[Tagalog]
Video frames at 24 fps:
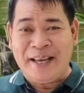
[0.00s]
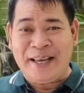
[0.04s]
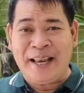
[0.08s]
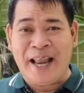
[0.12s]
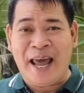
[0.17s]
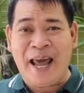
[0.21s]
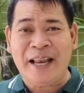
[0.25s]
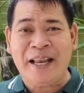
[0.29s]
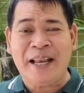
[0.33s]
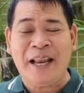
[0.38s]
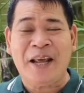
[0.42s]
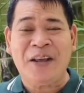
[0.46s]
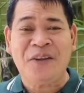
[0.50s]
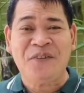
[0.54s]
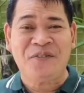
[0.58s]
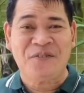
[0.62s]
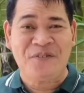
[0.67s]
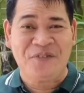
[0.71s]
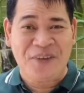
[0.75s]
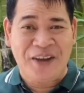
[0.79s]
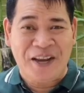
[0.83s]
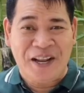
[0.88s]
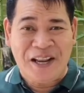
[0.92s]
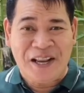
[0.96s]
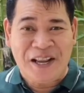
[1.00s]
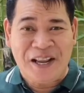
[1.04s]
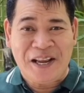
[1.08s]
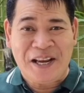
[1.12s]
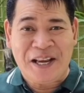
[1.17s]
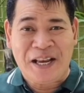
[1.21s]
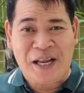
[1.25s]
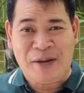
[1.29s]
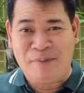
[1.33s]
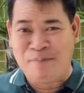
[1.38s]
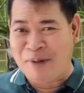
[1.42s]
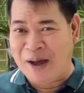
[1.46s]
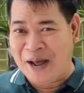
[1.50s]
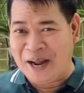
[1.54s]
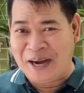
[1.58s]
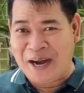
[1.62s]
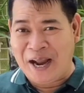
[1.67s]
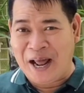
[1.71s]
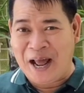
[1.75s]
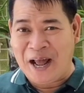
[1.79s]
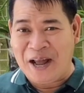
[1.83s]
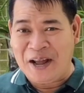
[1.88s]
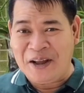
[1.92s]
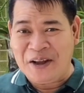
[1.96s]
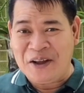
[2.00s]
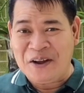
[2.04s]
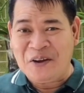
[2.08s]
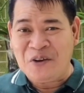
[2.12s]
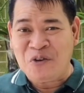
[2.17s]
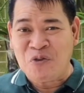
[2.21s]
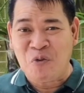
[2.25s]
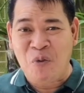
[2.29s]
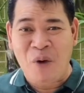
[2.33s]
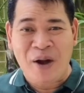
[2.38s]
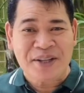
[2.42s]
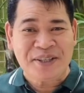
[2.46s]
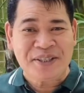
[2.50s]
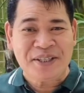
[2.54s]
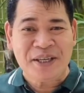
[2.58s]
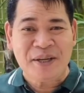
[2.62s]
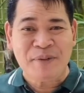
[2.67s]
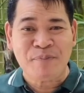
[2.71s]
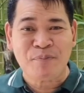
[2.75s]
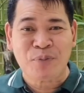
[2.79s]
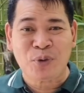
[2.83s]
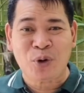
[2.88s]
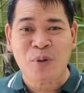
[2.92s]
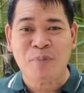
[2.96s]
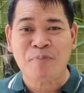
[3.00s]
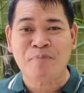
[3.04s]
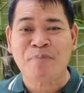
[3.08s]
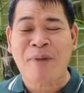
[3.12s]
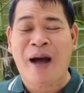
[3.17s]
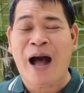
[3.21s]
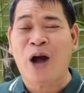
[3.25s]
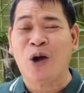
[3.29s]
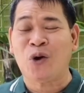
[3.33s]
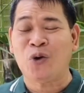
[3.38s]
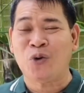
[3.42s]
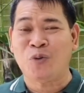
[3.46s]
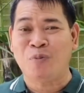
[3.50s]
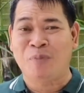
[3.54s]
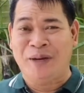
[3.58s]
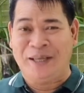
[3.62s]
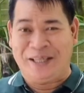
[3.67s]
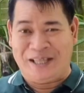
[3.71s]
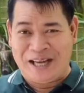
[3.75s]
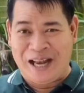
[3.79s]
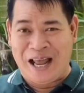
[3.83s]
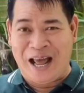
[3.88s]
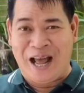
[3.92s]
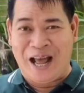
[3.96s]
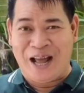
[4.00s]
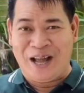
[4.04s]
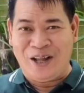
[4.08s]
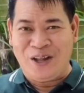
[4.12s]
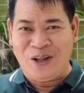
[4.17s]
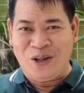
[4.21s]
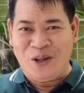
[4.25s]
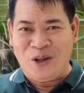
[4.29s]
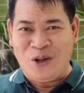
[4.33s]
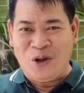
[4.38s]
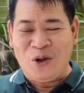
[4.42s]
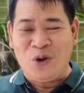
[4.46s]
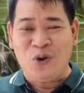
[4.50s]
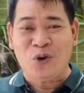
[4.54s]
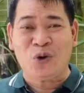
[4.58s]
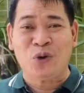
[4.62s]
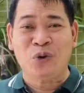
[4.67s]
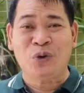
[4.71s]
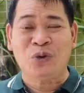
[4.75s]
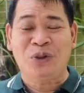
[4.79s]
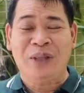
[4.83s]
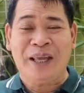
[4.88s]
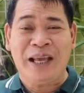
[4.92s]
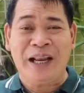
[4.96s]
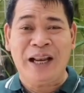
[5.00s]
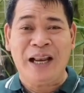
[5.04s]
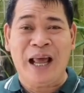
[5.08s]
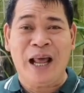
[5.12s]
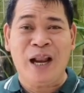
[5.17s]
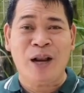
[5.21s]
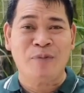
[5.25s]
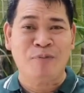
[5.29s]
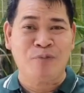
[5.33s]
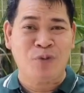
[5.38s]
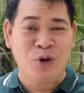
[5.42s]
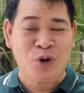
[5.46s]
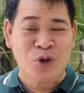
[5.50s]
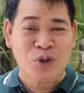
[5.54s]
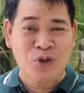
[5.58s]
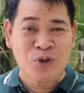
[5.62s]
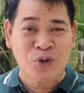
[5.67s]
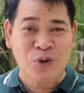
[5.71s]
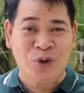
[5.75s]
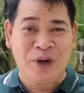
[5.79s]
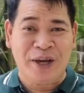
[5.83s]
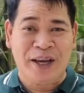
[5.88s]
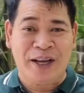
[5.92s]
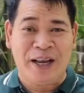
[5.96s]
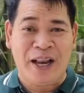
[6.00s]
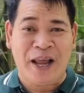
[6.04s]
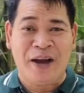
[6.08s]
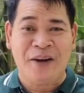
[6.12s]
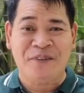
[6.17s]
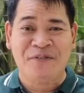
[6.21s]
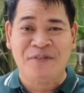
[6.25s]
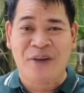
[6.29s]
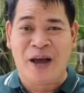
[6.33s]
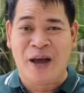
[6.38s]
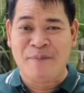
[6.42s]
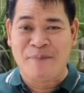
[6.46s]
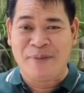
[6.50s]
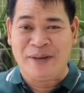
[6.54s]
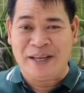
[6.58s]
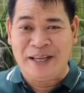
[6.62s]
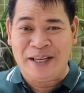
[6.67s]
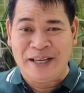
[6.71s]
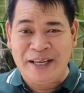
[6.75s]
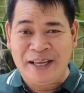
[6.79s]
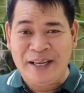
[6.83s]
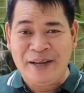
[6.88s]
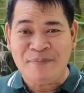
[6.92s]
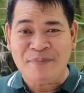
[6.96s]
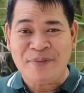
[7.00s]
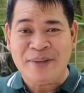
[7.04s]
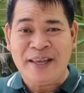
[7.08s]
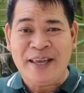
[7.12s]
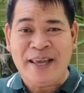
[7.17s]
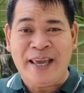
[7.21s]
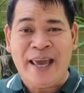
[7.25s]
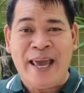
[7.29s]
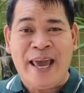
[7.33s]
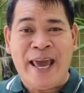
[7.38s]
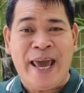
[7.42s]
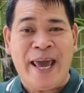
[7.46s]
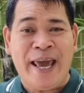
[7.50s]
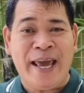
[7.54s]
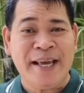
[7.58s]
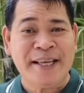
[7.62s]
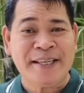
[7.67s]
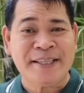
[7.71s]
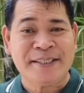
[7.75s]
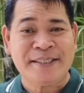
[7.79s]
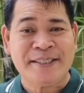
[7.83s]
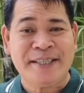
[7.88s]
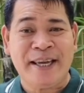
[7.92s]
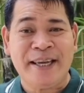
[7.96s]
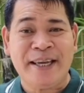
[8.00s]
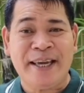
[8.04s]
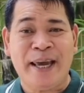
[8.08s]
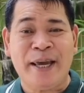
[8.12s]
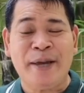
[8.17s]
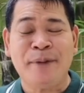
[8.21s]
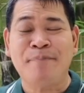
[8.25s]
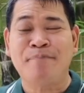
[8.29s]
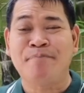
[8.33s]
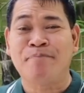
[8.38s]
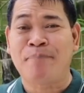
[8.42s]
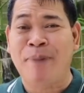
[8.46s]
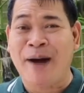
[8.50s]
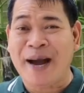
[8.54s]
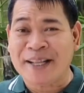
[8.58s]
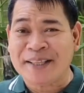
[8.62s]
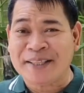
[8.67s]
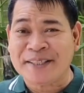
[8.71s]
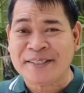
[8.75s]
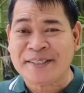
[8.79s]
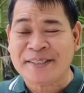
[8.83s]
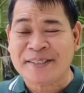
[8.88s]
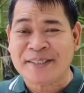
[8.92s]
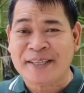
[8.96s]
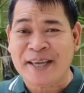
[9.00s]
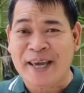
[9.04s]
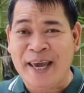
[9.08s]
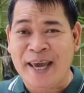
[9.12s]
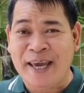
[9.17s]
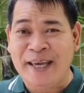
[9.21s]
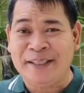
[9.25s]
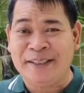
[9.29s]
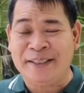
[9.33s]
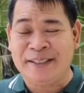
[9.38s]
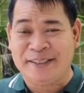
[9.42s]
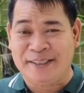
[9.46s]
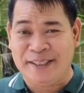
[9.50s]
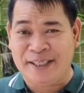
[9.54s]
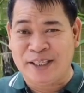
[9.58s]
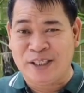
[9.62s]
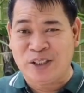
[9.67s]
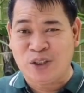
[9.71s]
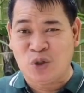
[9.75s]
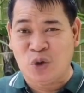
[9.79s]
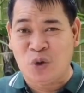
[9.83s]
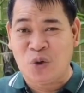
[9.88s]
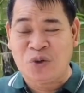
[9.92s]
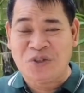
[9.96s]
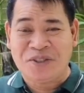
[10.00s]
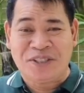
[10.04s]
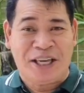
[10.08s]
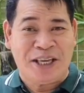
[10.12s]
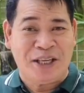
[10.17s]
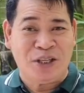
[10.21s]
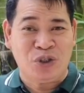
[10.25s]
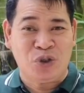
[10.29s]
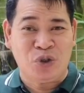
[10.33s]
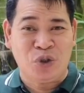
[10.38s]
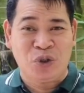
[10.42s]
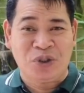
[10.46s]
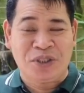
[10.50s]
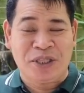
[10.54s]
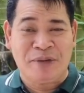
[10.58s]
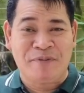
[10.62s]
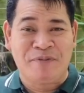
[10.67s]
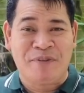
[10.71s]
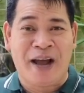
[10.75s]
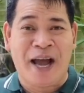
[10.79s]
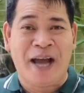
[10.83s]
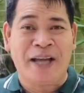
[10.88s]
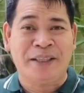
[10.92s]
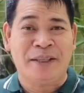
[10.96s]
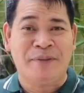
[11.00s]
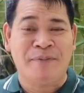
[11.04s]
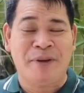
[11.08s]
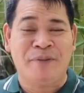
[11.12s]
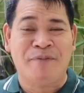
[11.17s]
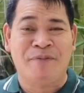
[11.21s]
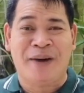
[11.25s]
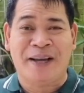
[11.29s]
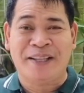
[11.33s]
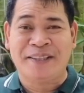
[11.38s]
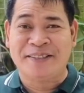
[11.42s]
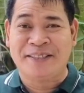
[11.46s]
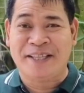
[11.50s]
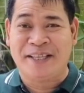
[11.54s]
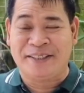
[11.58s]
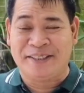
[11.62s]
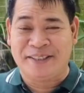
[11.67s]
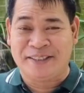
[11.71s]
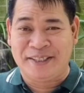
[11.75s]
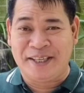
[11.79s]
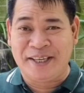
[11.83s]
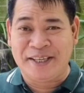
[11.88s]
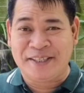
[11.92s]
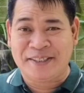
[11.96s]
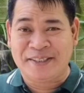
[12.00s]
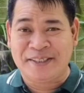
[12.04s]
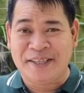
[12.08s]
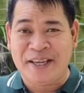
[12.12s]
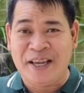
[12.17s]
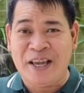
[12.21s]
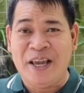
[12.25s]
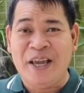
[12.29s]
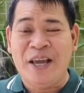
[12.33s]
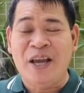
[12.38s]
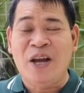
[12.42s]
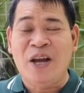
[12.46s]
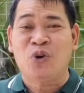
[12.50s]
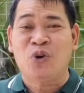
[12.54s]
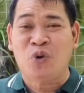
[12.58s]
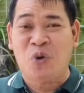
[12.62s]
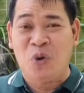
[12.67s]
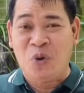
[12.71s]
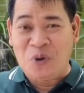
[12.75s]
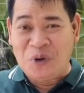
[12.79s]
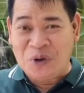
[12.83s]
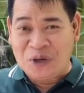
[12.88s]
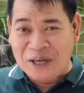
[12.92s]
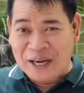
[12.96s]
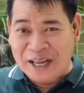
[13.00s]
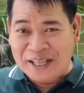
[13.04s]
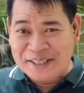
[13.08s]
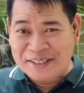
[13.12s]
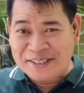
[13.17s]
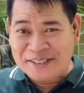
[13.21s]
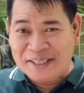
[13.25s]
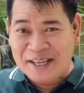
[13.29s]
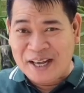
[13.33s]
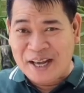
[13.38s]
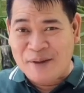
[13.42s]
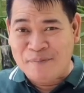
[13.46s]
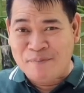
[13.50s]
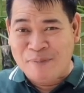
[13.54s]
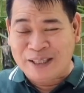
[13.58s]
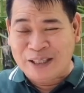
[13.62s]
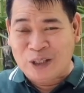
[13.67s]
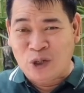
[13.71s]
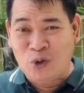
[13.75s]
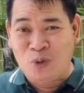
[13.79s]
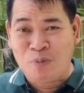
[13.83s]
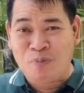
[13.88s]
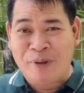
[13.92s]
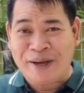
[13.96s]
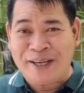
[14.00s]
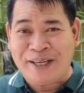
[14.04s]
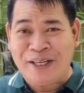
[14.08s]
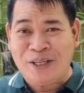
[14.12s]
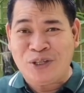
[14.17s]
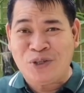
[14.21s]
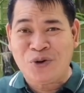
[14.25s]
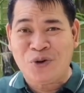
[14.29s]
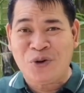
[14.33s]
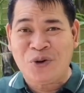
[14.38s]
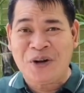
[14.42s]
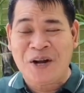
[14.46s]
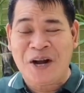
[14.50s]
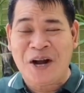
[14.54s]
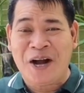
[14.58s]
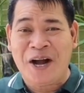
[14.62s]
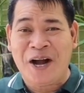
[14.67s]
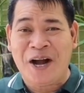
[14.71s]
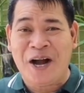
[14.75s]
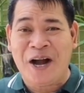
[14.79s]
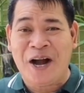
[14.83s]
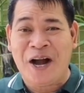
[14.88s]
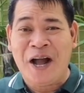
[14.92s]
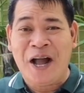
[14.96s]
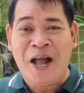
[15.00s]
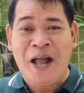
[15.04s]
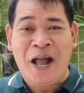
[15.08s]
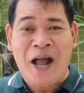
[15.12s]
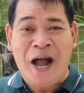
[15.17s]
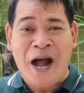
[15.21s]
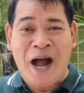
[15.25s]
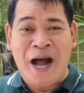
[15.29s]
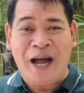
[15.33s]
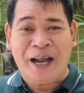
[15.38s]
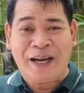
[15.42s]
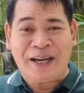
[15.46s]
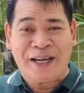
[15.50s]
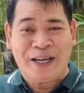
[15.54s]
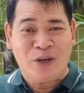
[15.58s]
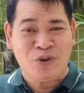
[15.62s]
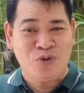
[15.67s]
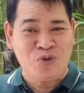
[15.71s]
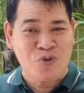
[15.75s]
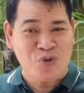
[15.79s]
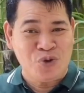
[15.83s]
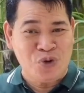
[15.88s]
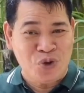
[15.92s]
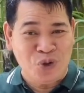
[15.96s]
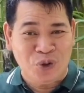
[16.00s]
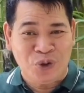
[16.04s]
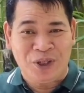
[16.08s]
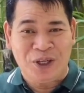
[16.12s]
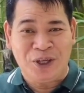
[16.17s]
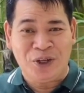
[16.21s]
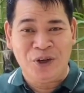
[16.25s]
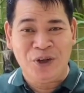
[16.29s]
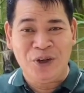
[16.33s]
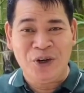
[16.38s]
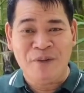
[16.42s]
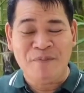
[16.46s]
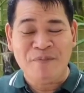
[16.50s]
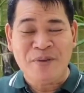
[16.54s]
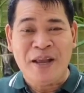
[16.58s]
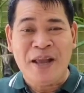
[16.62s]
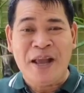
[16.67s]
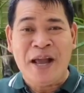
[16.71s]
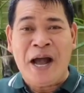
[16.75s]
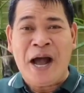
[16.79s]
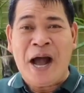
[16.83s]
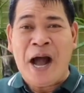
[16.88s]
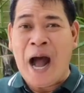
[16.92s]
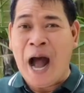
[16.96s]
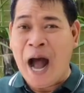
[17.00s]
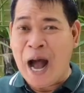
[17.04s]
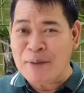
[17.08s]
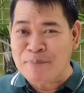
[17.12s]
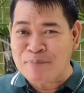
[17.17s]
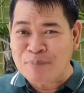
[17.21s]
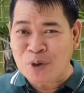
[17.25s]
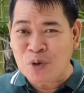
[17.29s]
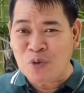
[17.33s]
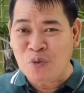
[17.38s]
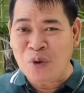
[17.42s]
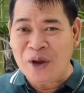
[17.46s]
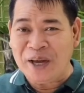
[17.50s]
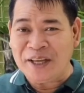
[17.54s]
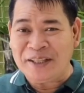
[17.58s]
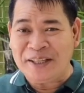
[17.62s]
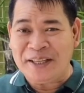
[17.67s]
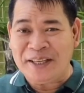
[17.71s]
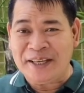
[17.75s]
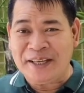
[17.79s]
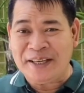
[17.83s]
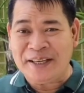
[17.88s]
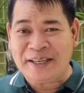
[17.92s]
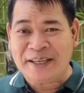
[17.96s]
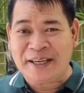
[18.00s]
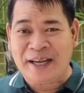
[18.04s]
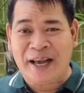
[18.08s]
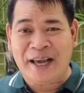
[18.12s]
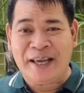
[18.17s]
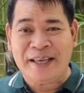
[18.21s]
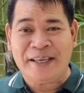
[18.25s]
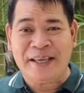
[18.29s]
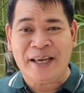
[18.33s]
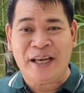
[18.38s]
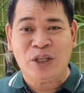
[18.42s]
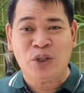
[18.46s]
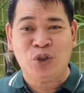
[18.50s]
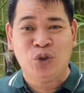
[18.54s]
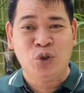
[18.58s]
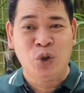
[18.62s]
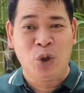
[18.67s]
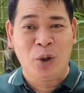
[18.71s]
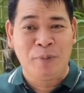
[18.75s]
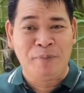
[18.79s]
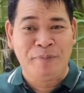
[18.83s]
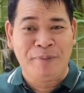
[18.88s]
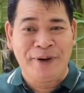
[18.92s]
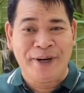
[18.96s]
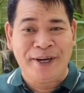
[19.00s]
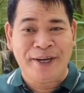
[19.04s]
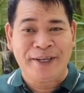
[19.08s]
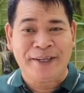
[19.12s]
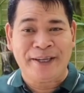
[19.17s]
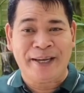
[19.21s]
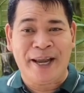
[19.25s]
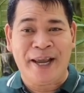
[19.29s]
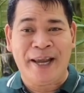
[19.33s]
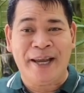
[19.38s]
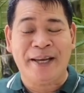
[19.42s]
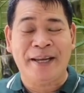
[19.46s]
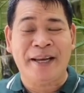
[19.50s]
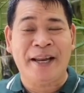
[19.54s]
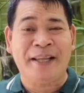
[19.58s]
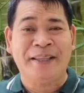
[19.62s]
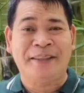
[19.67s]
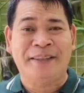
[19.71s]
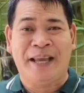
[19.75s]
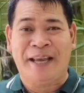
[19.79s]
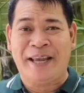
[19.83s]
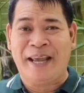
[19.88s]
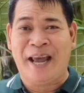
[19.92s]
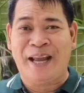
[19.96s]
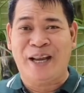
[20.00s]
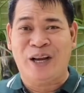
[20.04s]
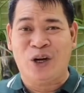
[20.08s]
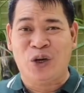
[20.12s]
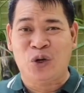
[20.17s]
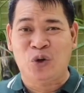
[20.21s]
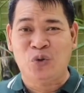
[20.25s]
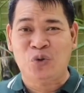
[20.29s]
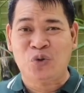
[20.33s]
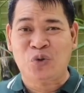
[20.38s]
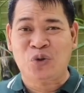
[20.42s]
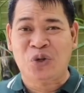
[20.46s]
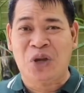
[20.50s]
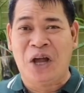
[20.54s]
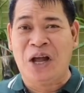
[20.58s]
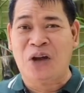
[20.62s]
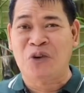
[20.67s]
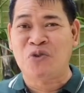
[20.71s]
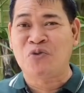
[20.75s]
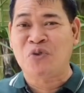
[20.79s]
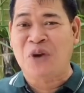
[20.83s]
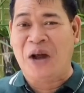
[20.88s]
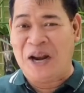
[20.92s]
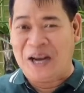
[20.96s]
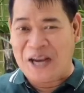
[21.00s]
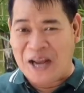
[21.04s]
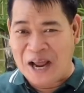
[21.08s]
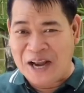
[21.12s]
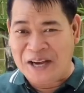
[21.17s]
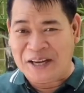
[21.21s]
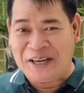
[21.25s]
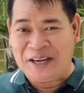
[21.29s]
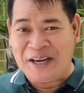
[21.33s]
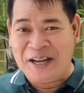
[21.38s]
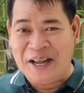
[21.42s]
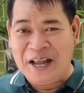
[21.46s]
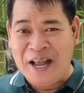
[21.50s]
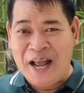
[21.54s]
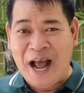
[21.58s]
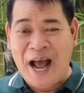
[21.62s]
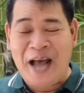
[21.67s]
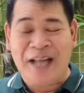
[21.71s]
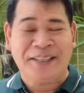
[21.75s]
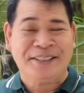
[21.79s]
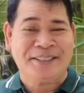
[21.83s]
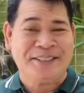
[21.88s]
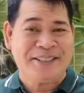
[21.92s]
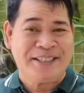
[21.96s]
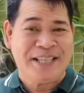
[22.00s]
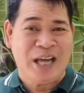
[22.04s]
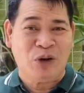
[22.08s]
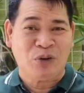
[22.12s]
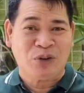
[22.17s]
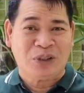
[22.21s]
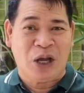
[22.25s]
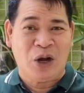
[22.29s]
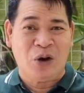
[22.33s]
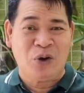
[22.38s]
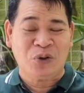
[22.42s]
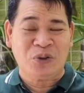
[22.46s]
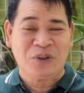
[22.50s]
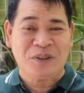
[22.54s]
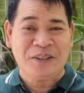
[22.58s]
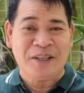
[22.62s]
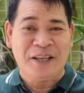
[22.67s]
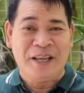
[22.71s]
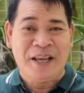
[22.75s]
Nanay Feli Nabara watching from Paco, Manila. Rodel Alfonso and a family SJA BATS 86 o St. Joseph Academy BATS 86 congrats sa matagumpay ninyong uh, uh, reunion. Ano? Happy wedding kay uh, Jobert and Diana Rosa Kunanan. At shout out